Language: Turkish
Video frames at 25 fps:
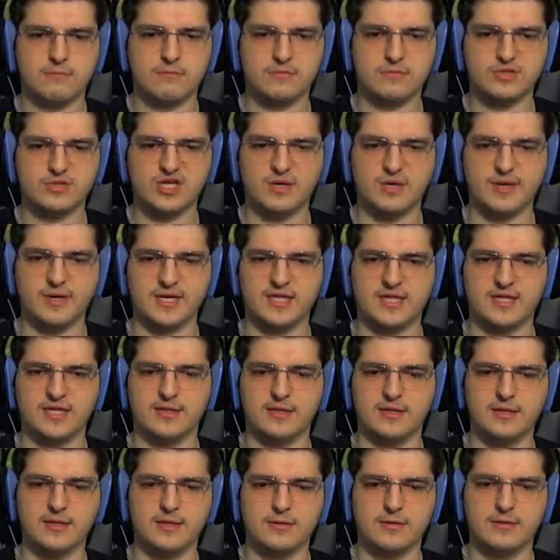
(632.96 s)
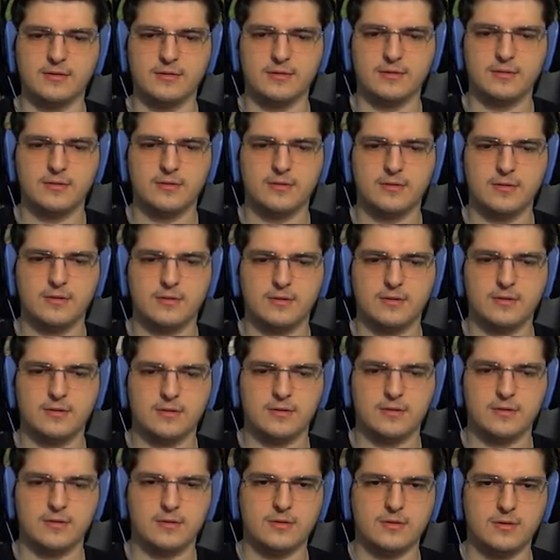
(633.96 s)
Çapa gitti.
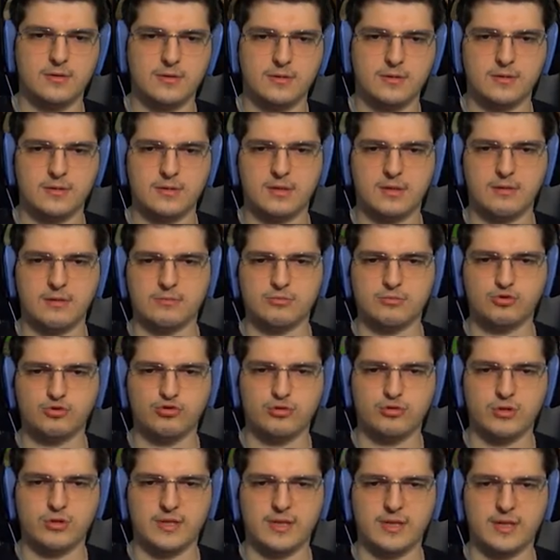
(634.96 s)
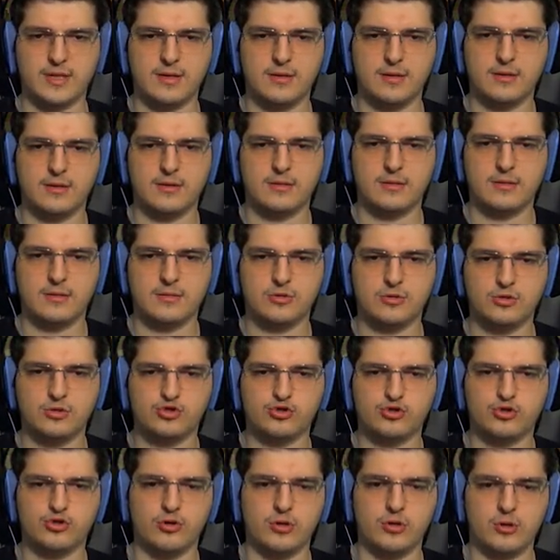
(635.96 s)
Tamam şunları da
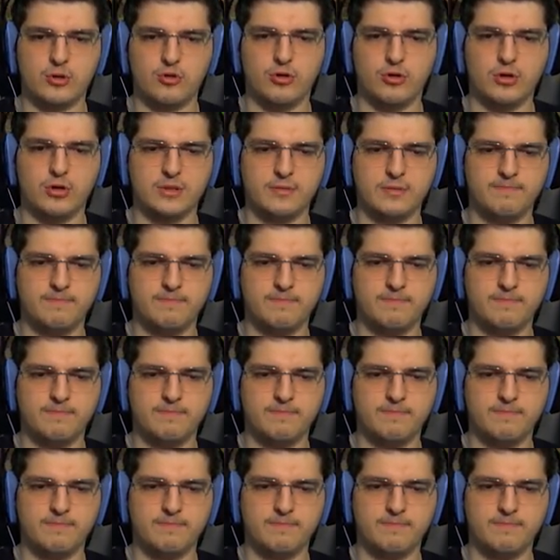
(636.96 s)
şöyle koyalım.